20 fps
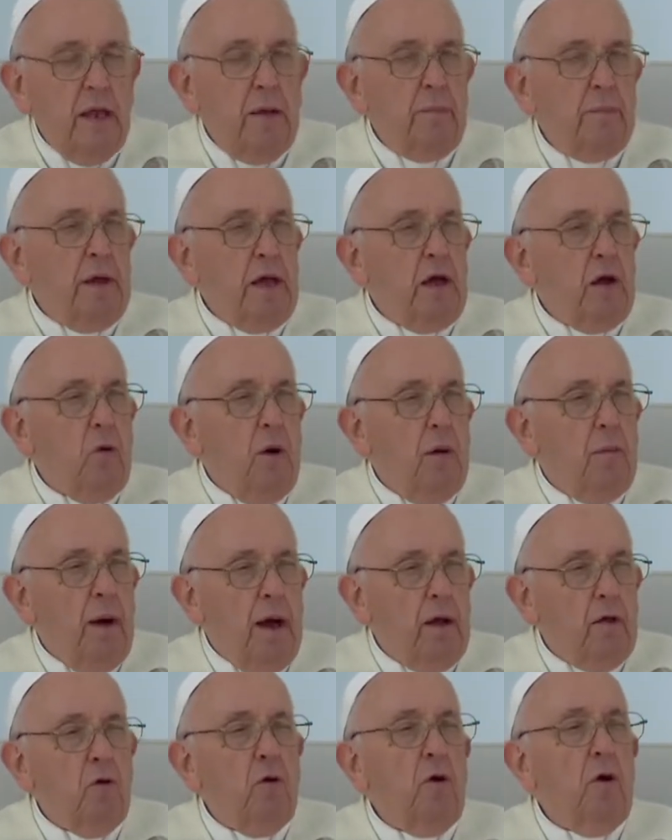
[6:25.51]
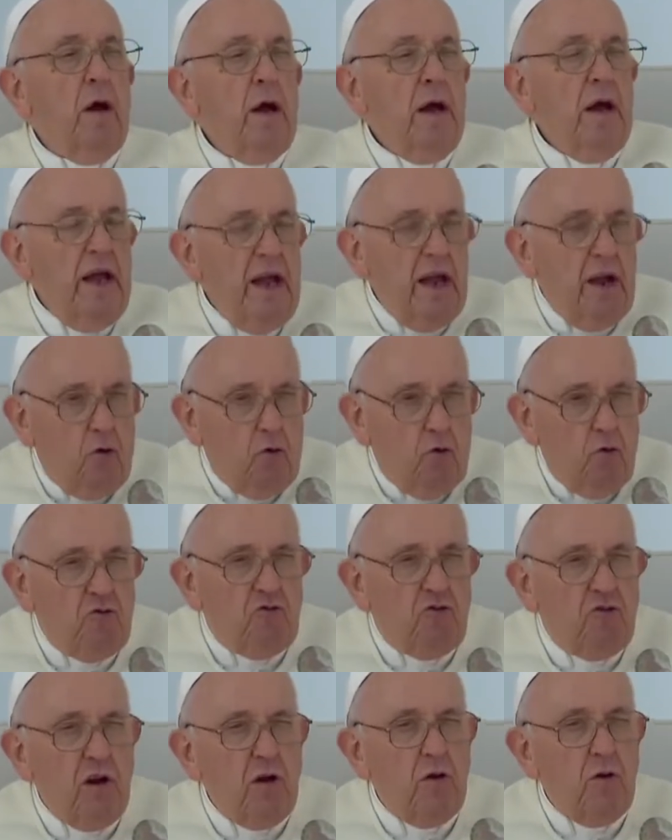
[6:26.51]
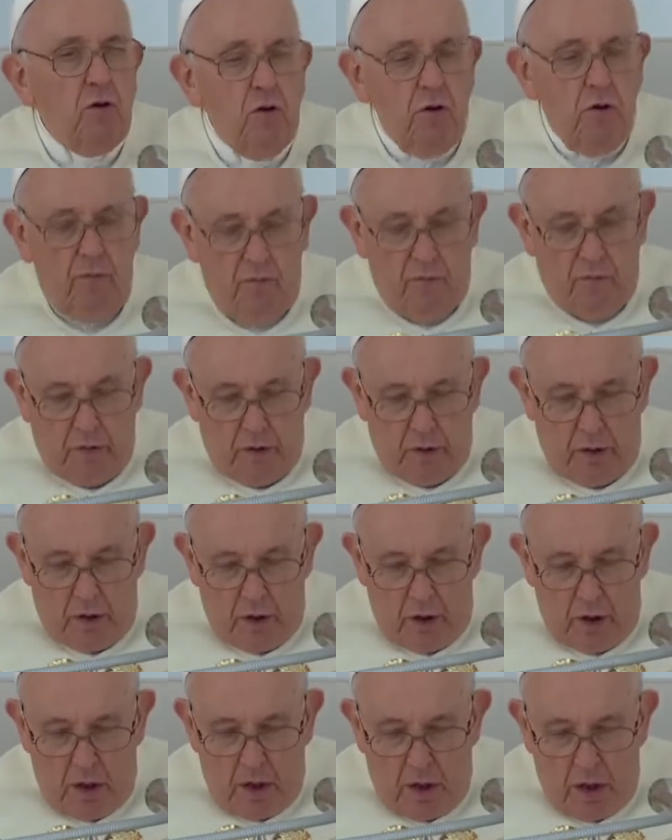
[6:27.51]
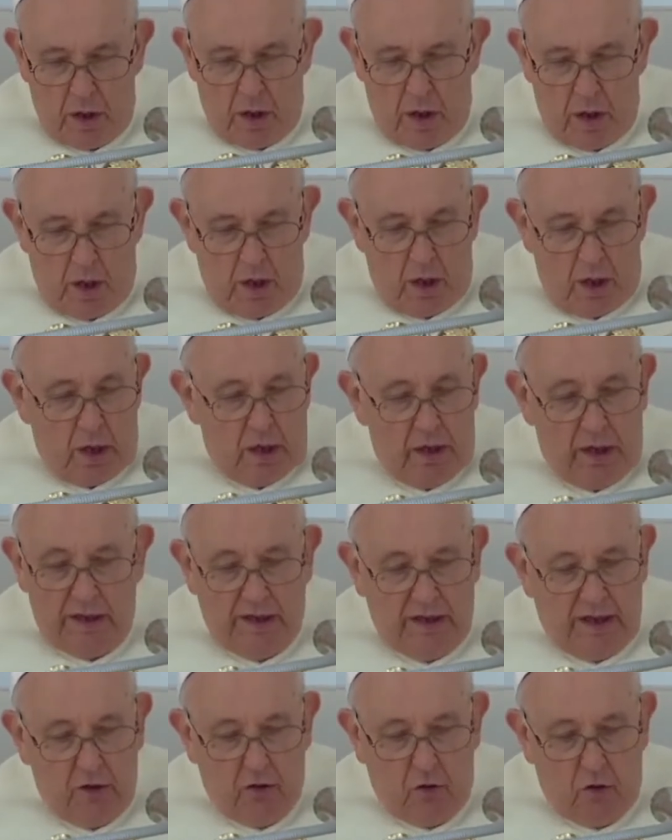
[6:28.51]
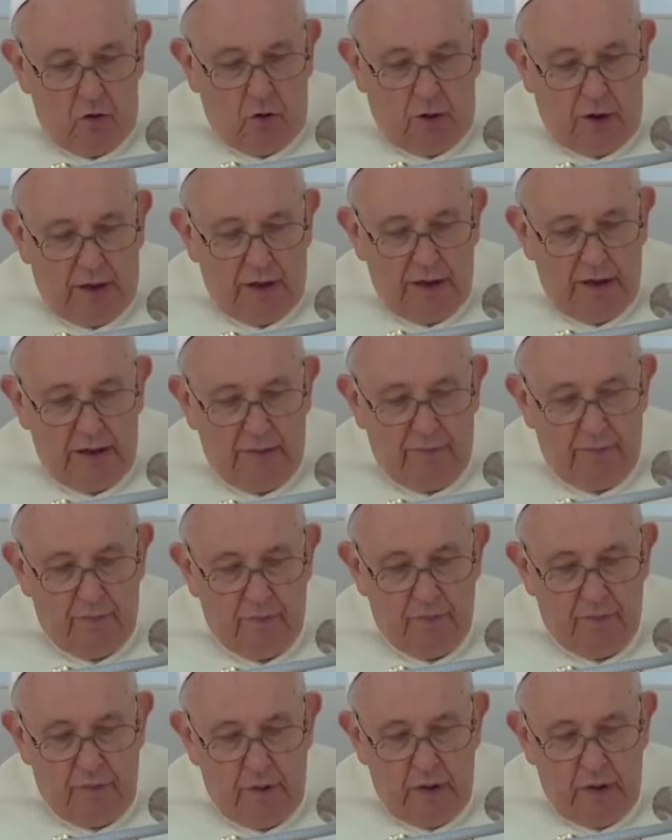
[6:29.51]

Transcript: C'est mon Fils aimé, écoutez-le. Tout est dit là.